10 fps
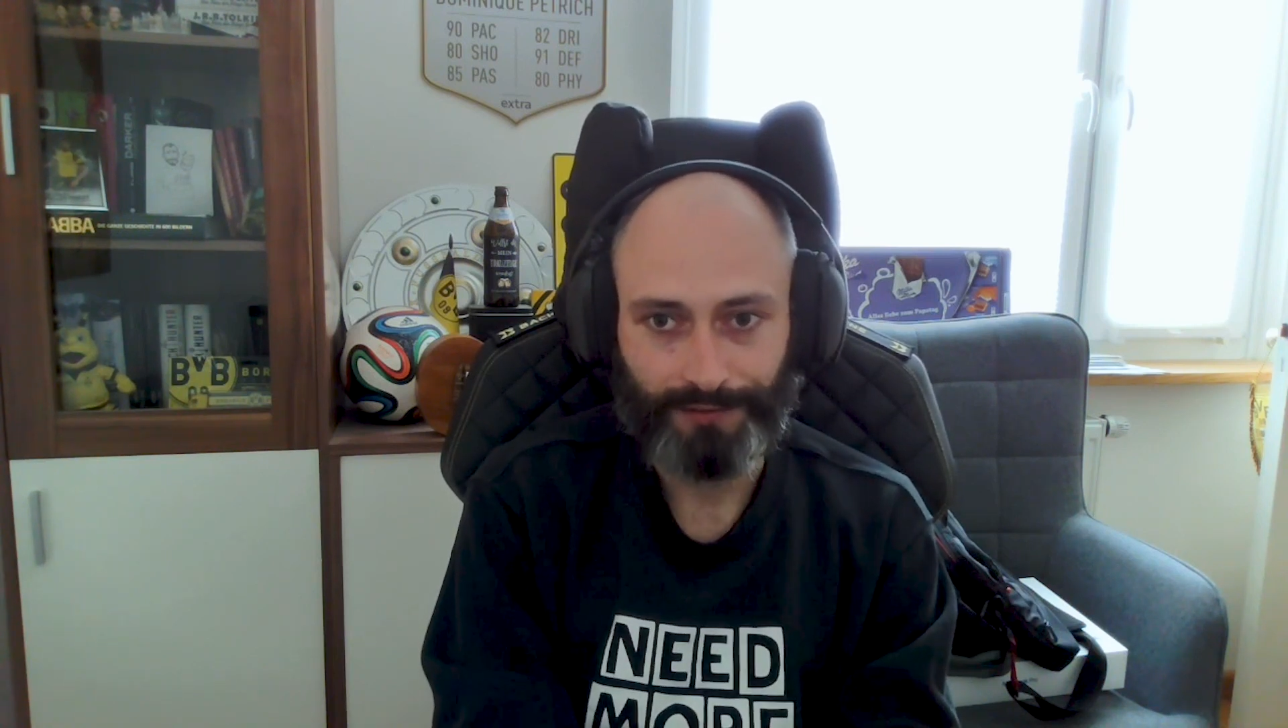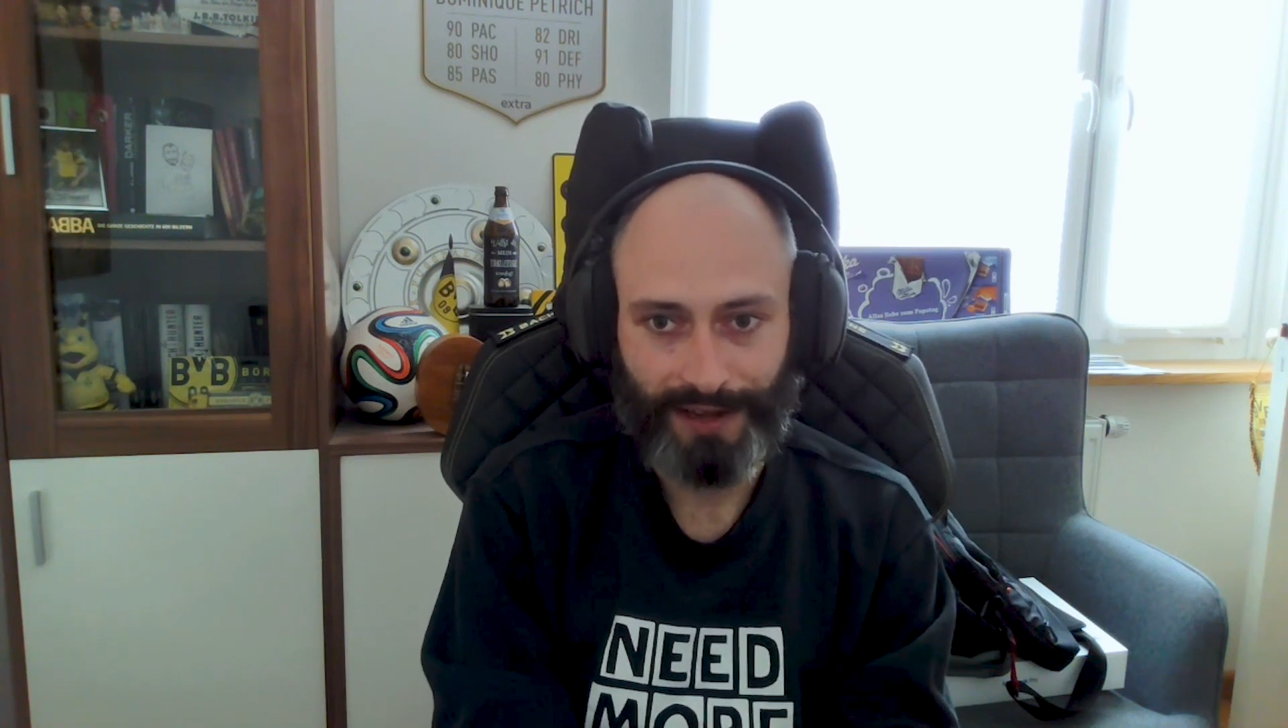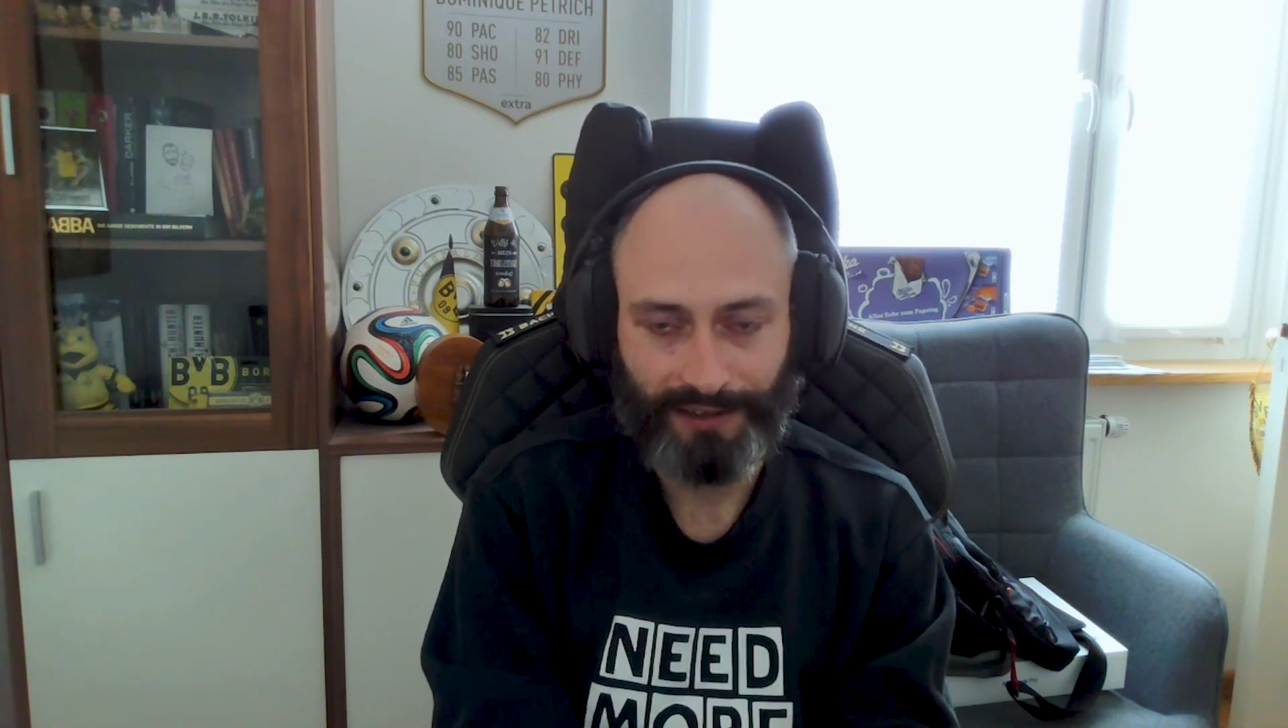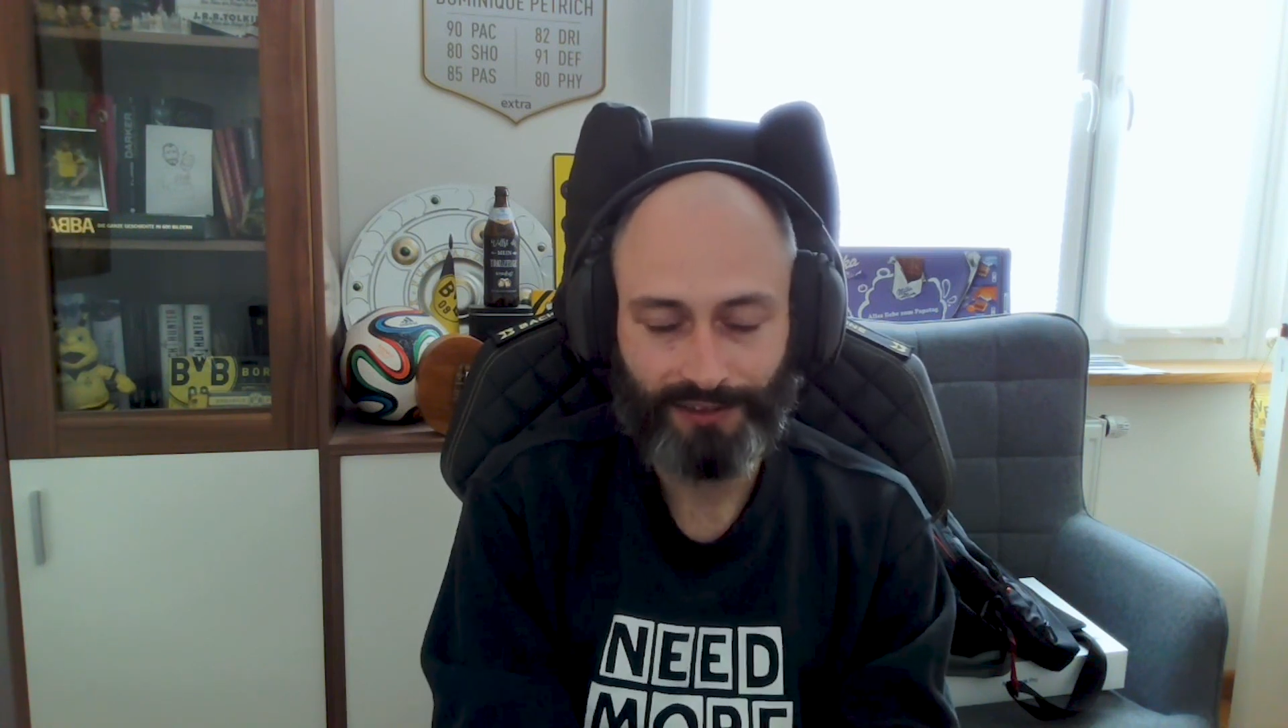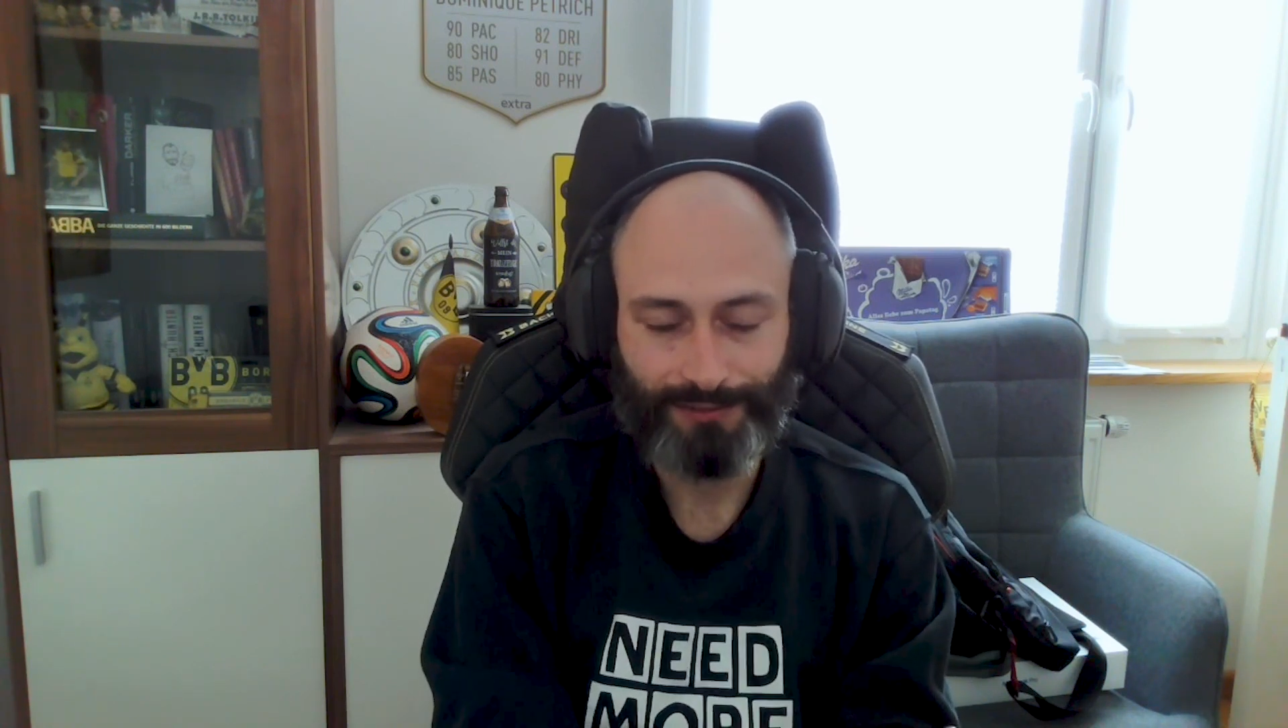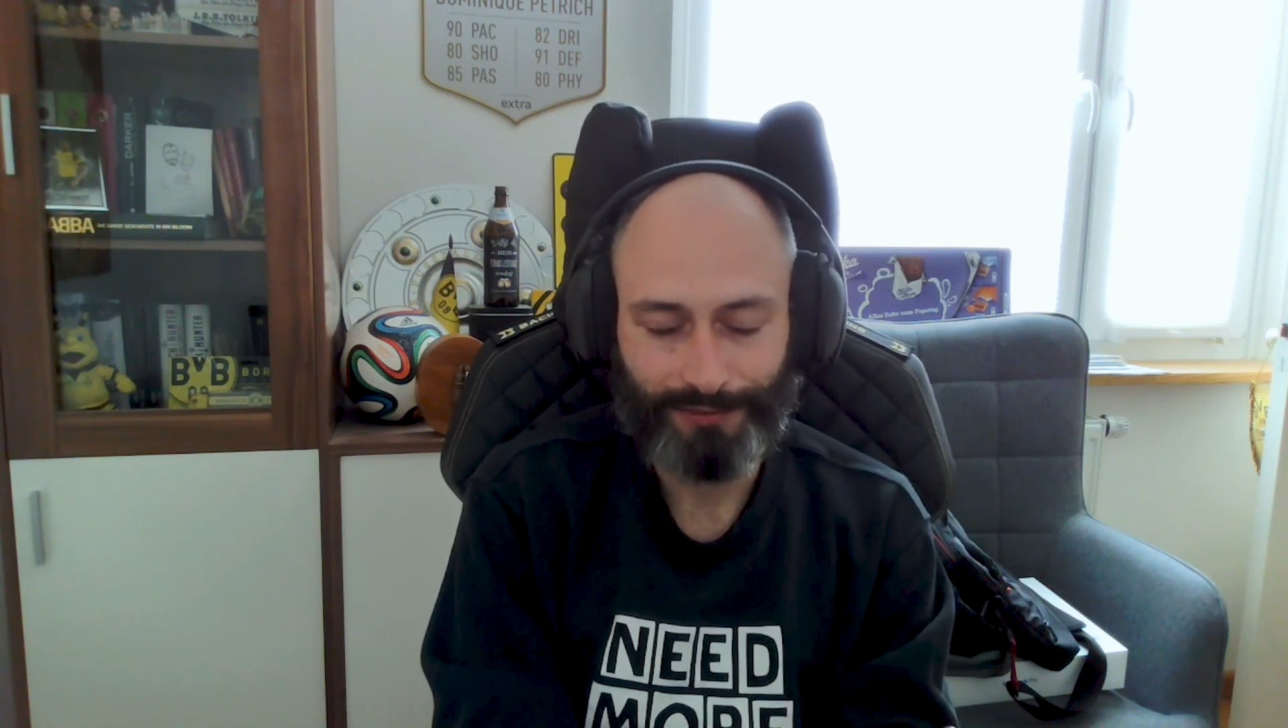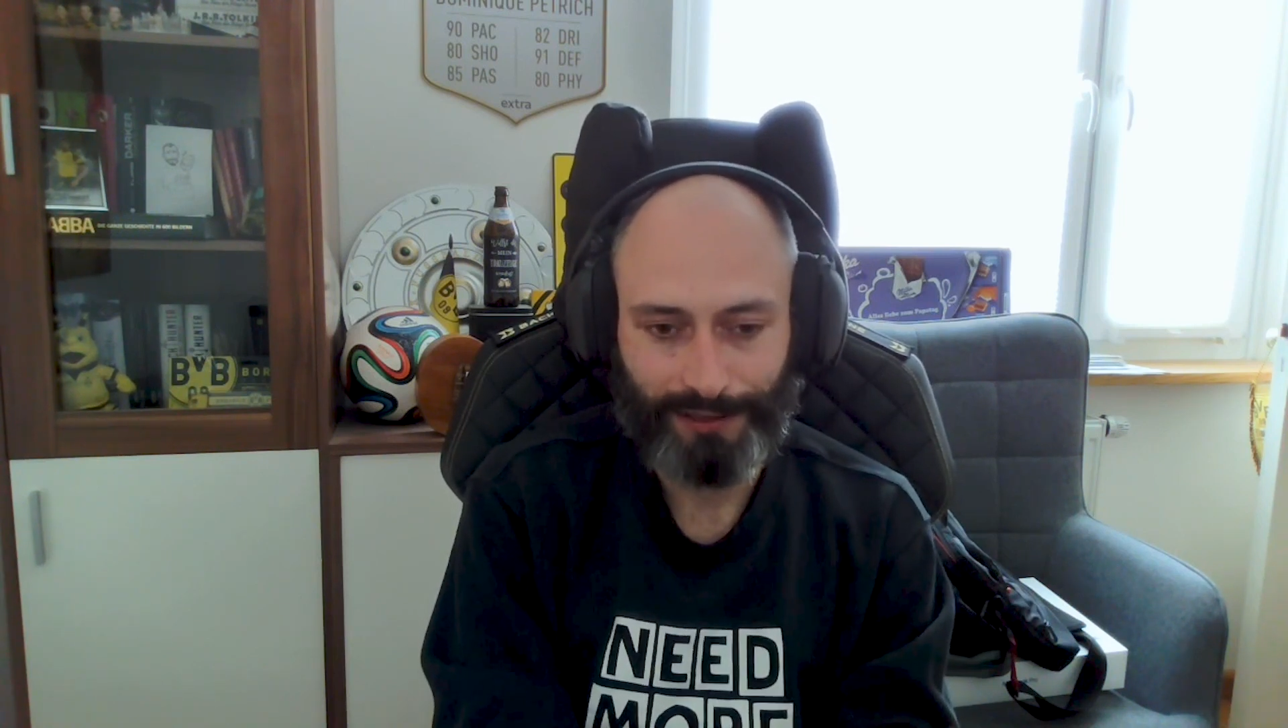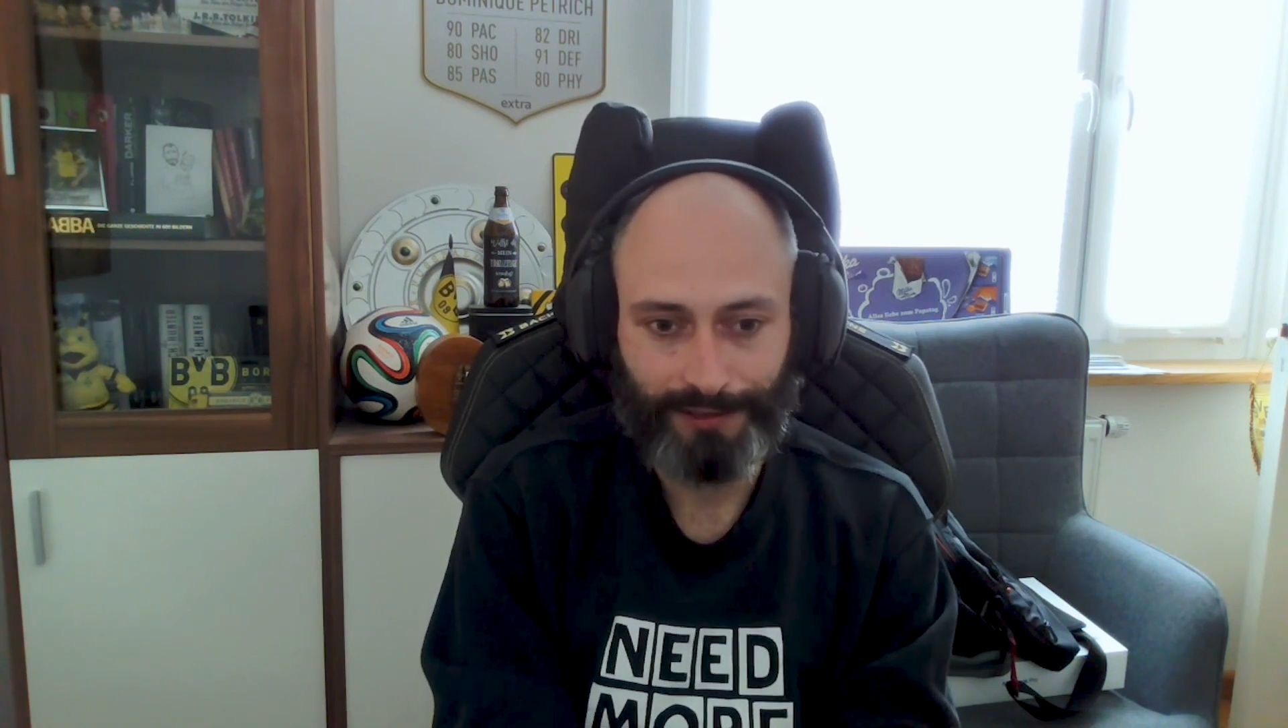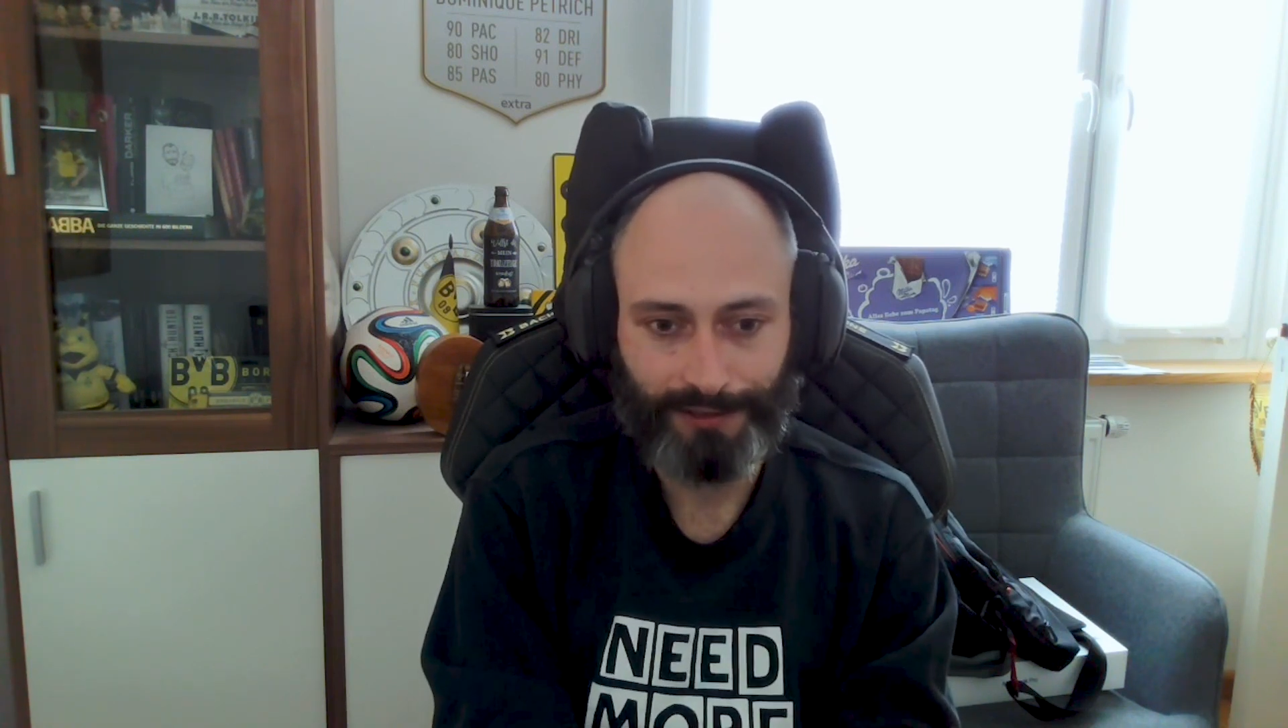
Ernstfall